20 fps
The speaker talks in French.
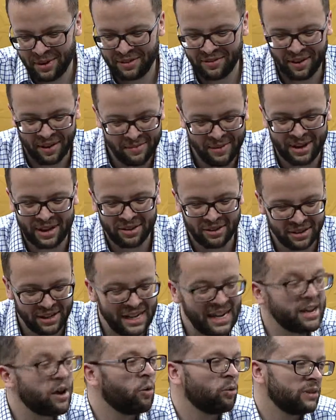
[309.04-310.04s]
être vraiment
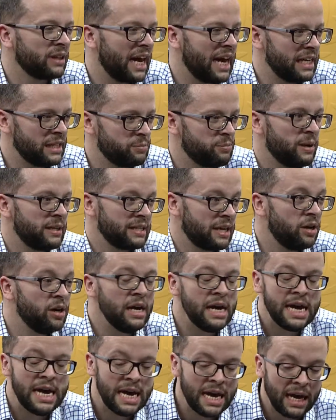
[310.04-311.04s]
les contrastes. Les parce
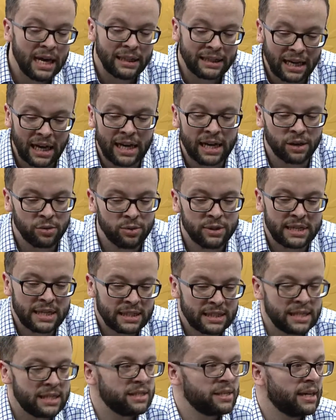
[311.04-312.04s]
contrastes. que dans la cuisine,
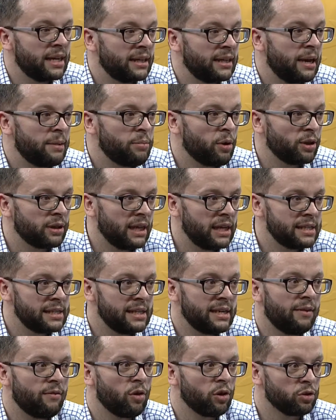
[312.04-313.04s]
c'est ça qui est important, c'est
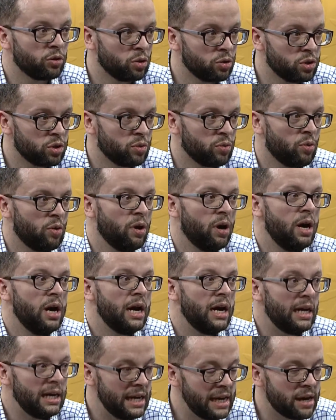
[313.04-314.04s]
d'avoir toujours
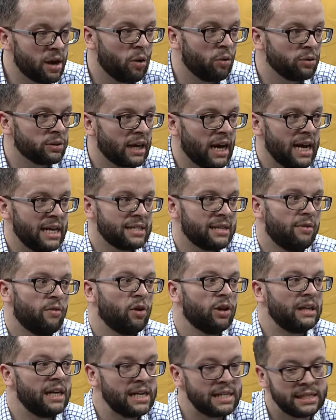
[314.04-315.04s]
les contrastes,
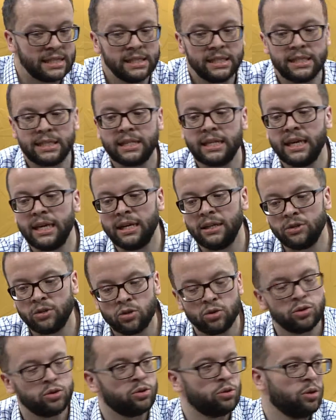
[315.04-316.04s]
d'avoir de l'acidité, du
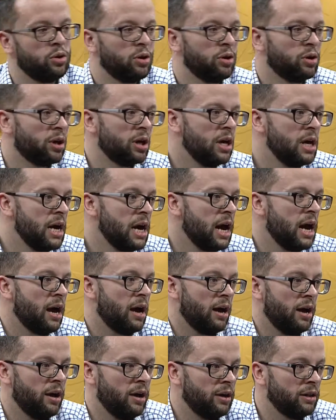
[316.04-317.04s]
sucre,
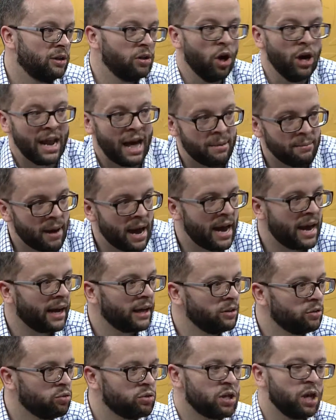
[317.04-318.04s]
euh, de la mer
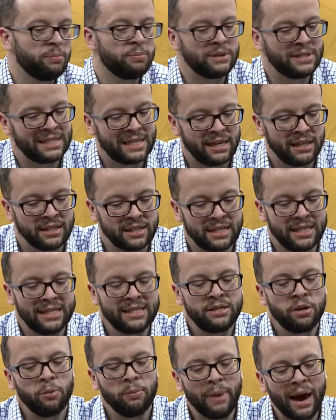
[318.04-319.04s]
et tout ça. Puis c'est
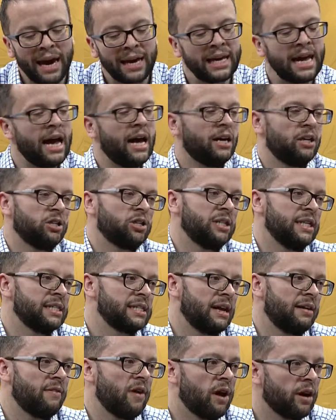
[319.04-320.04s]
ce mariage des
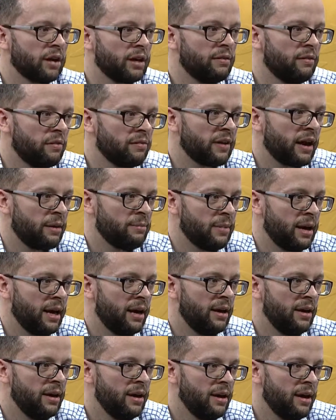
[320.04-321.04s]
saveurs qui va vraiment
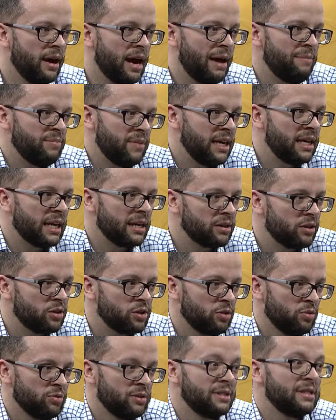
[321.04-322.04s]
amener quelque
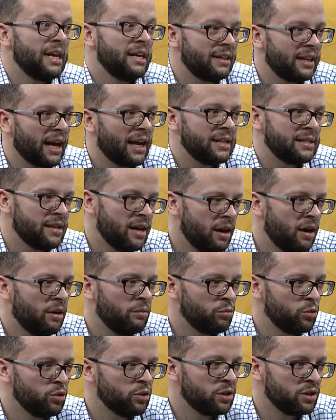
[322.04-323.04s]
chose d'intéressant en
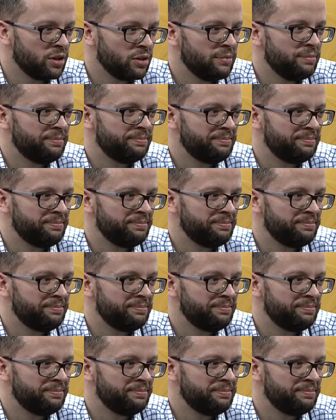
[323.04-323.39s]
bouche